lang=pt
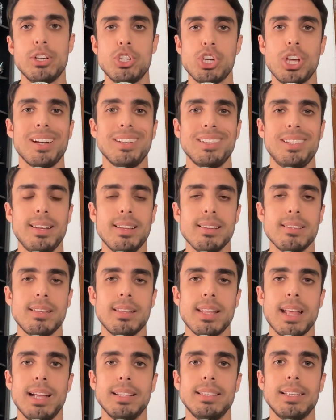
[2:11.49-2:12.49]
de carteira
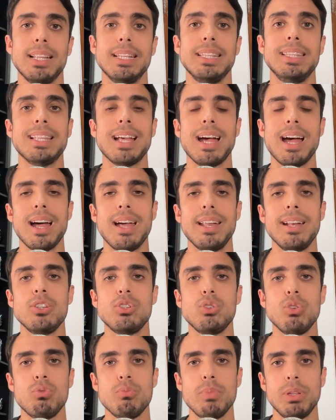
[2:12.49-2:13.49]
assinada na área de
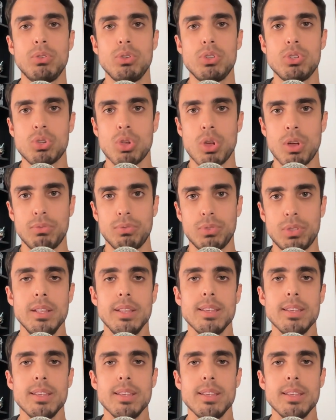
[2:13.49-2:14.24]
desenvolvimento de software.